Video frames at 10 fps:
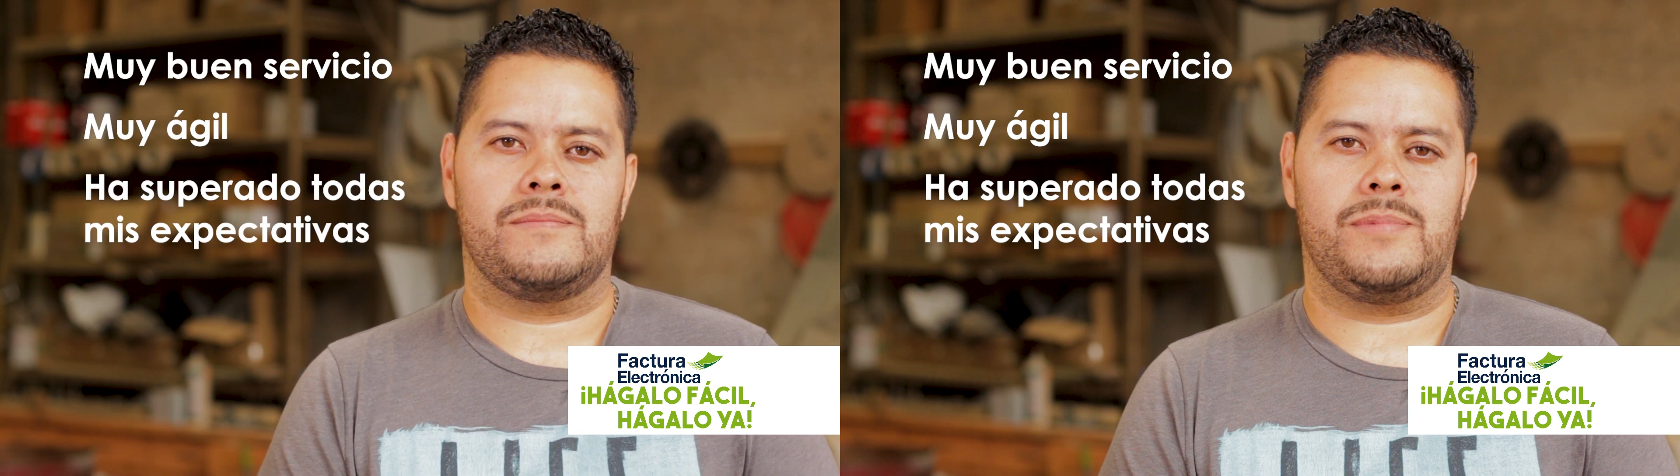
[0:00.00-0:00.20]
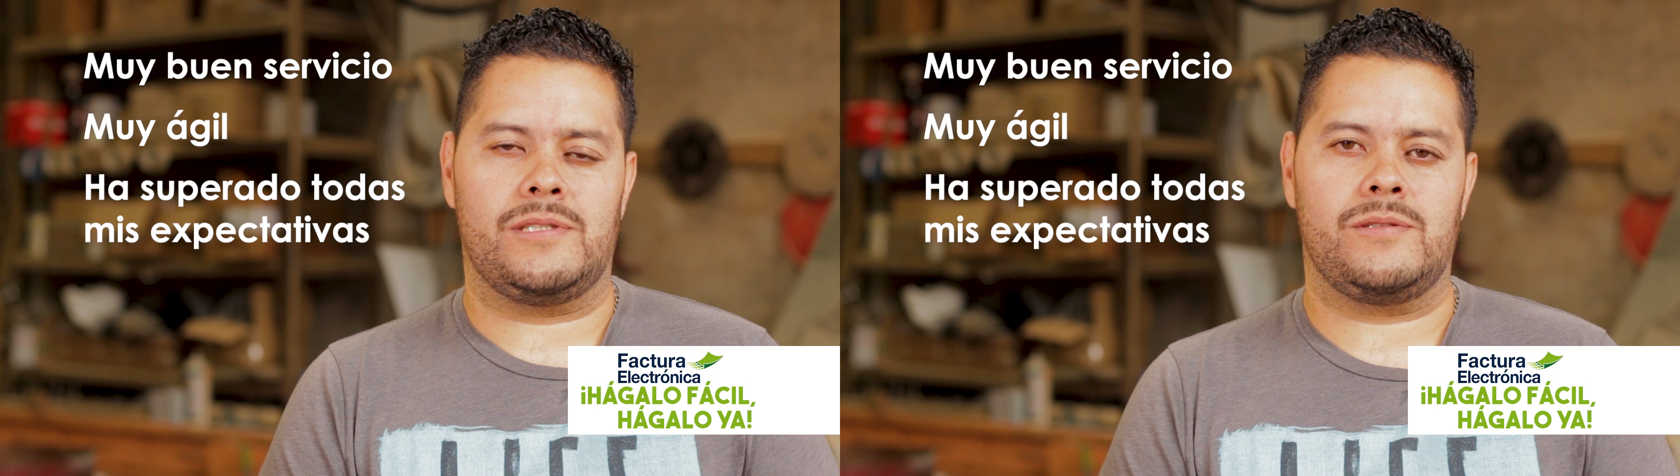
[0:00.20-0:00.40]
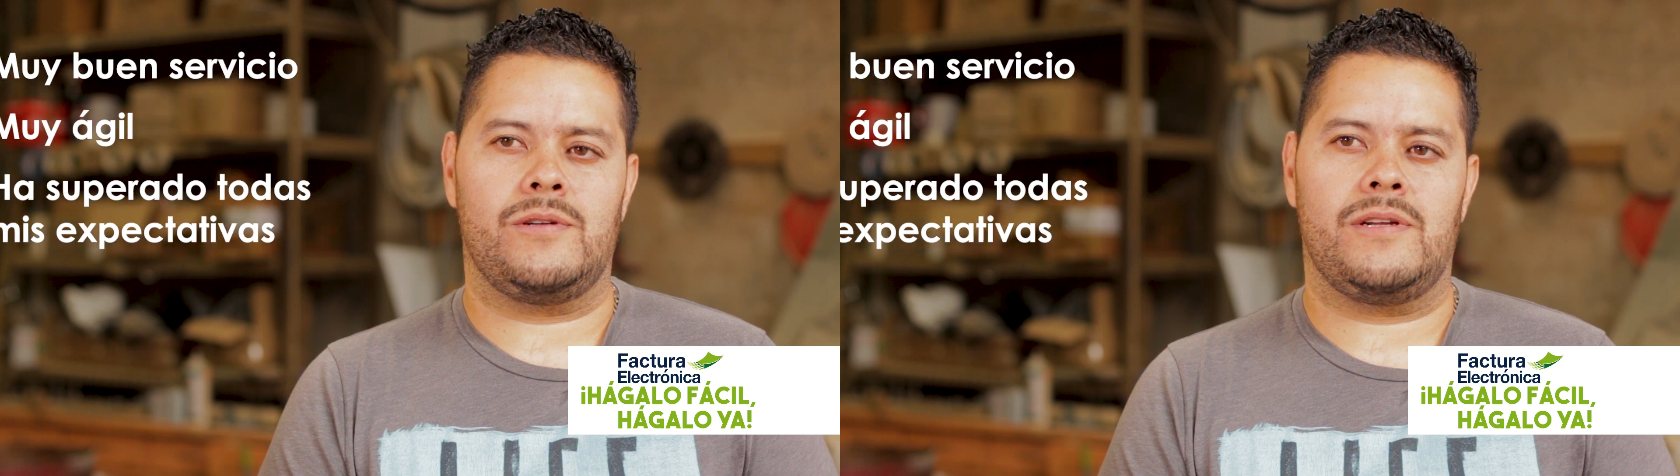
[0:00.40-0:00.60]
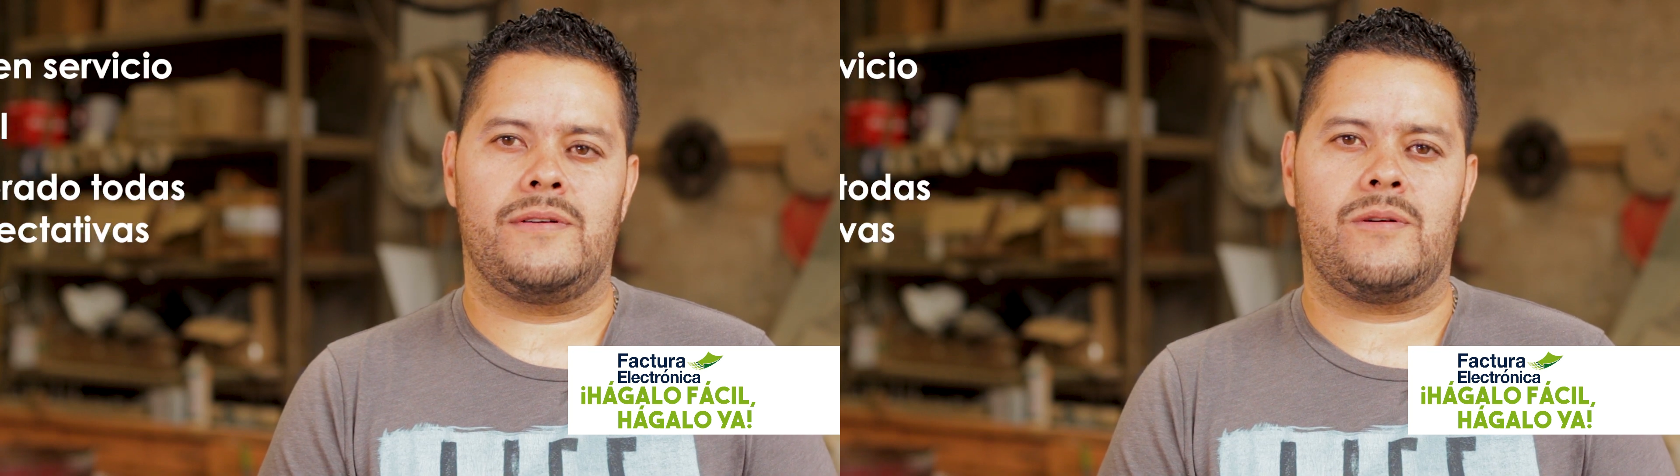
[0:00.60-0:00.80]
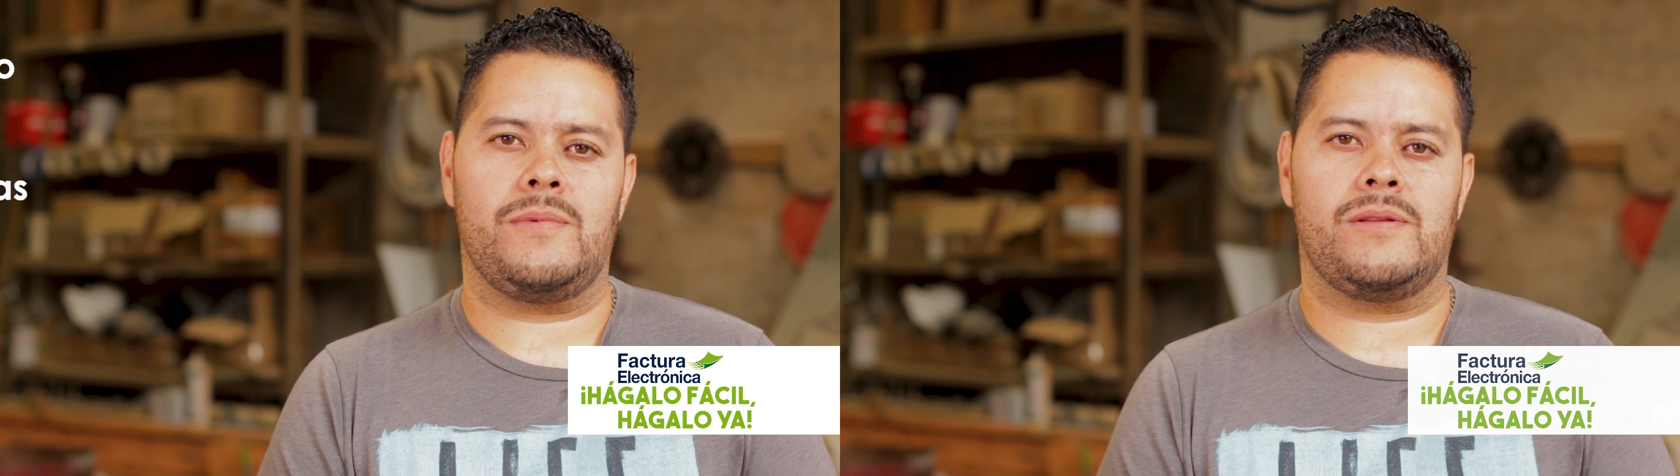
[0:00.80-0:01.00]
Por eso yo les
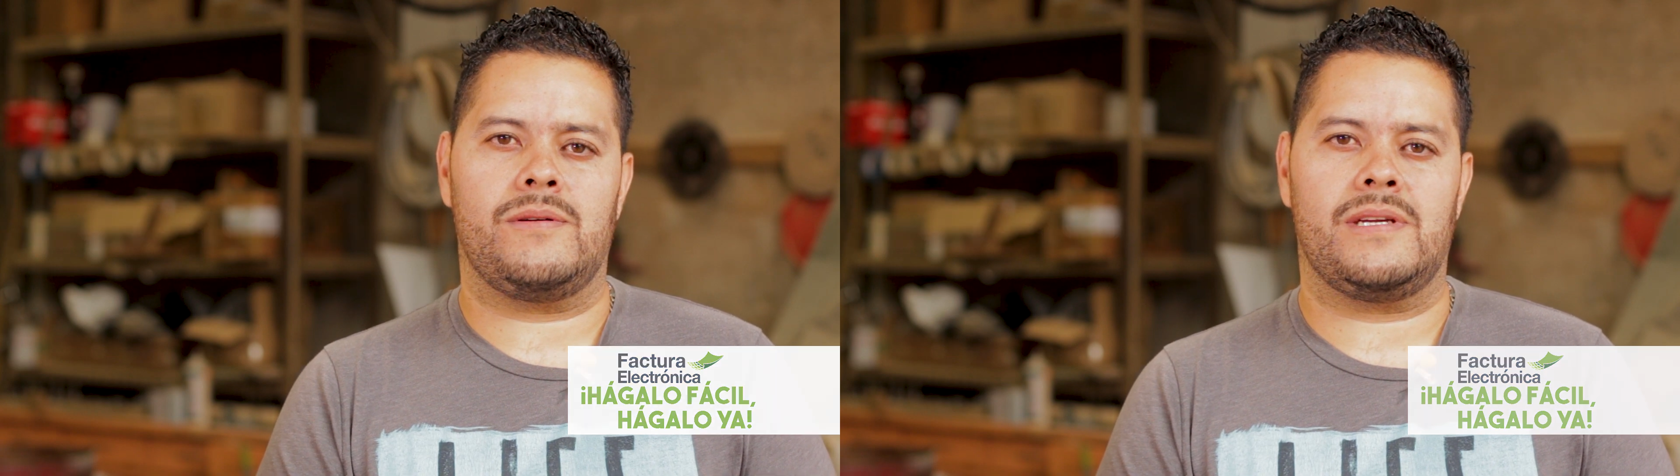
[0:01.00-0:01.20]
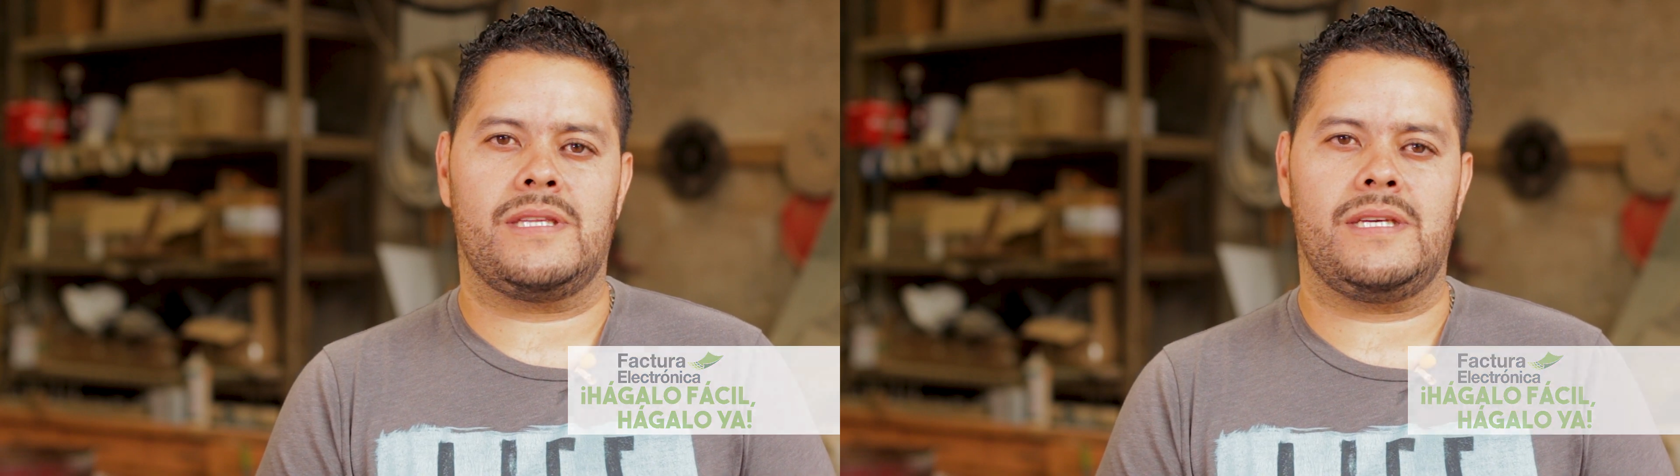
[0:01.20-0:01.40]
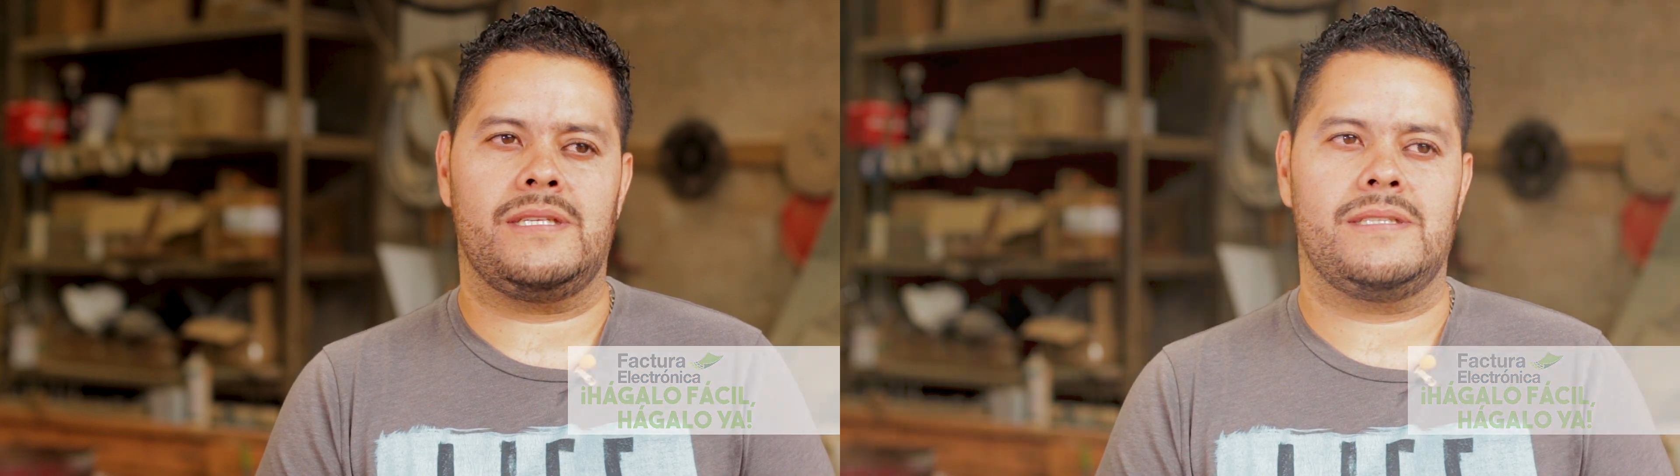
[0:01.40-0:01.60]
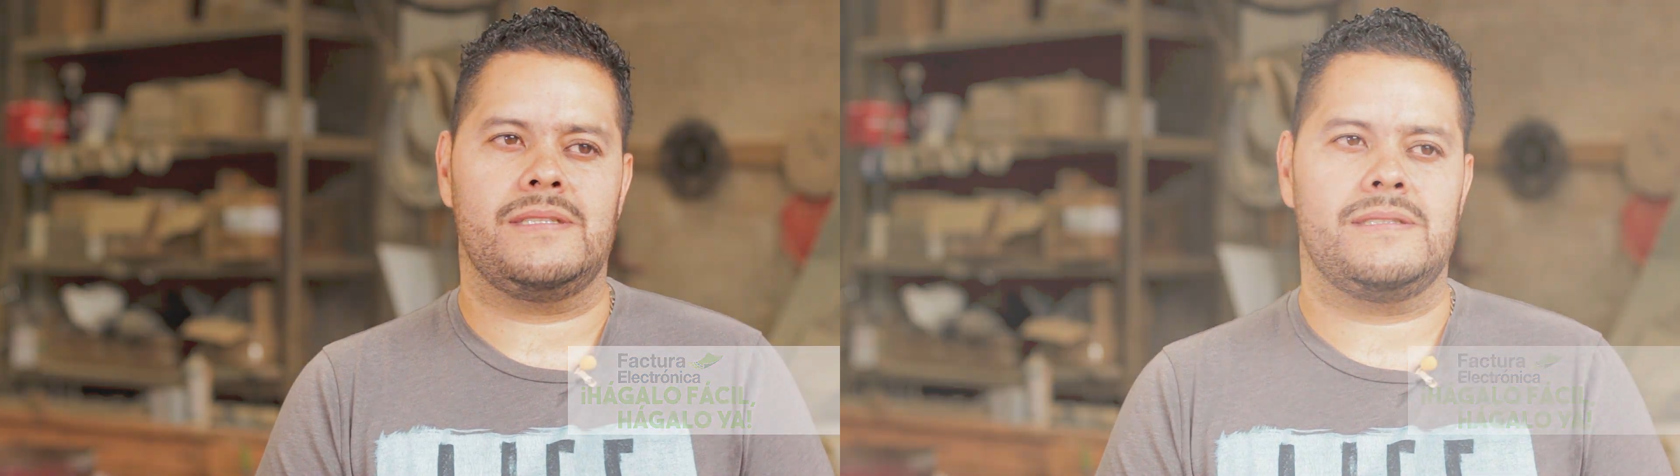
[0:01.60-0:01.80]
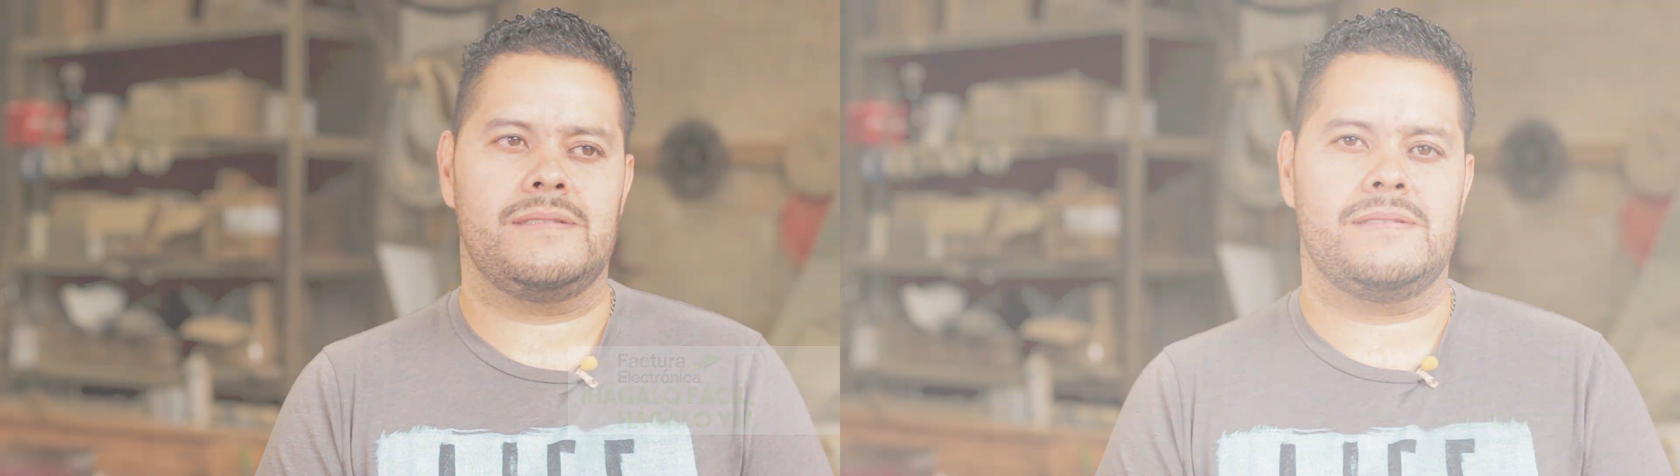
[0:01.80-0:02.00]
recomiendo
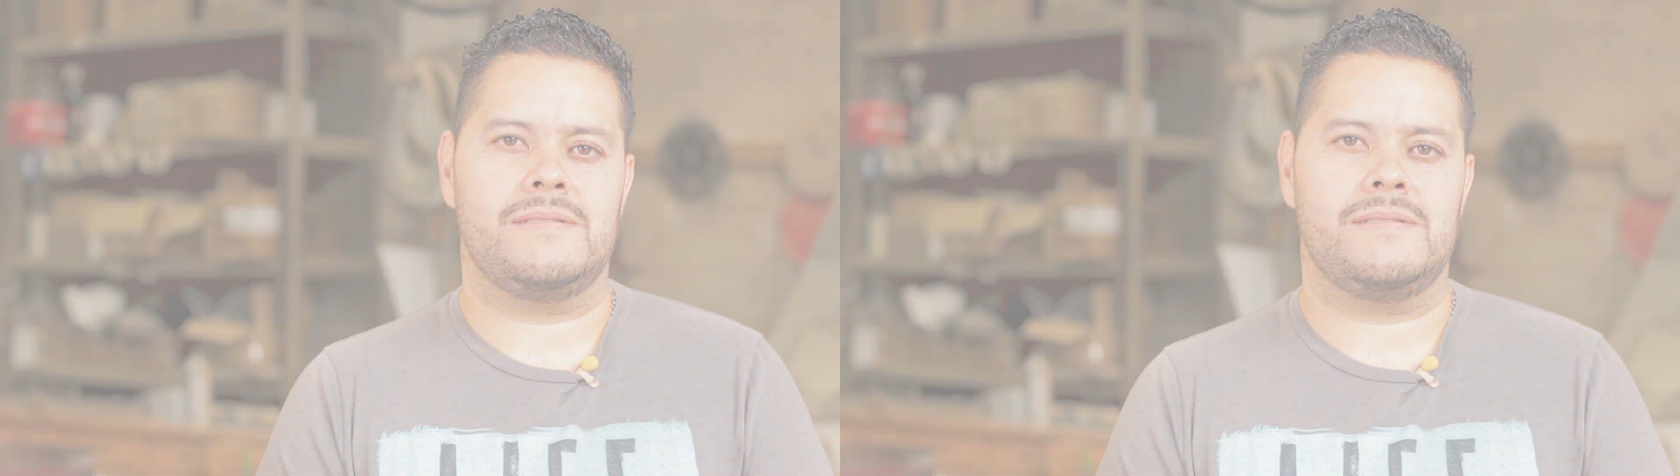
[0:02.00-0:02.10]
GTI.